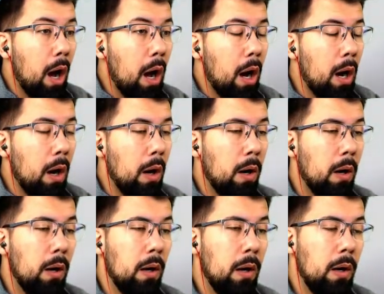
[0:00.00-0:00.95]

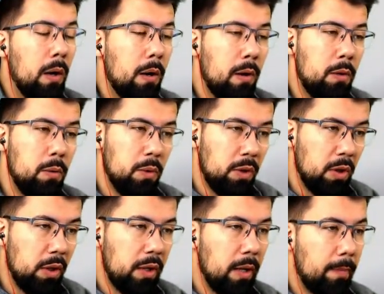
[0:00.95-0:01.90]
Oh, gut,
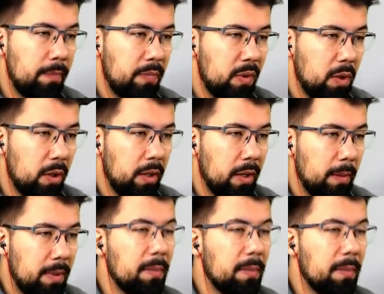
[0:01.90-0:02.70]
Glück gehabt, Glück gehabt.